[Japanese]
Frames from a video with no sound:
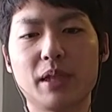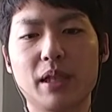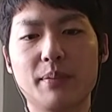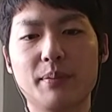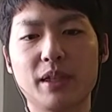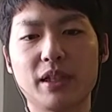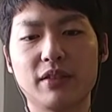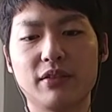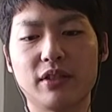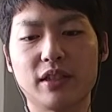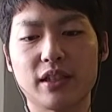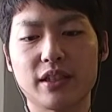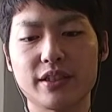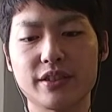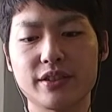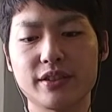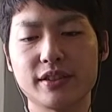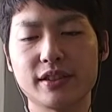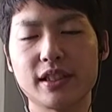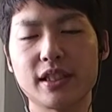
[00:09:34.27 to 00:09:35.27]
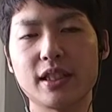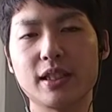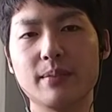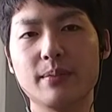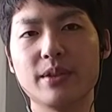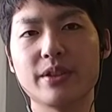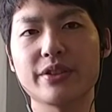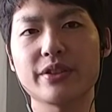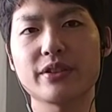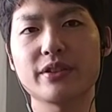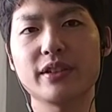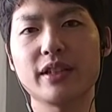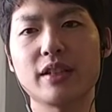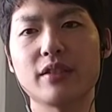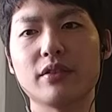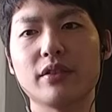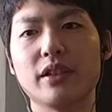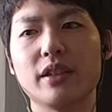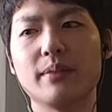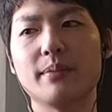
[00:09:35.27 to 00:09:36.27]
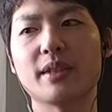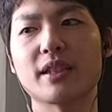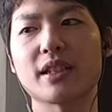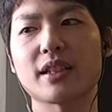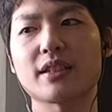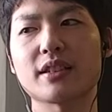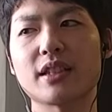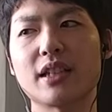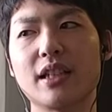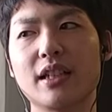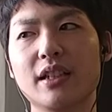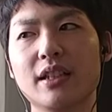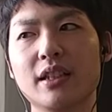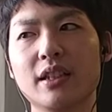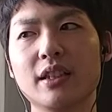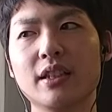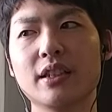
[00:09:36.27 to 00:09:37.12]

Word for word: まあ、まだまだ技術的に未熟なのにめちゃくちゃ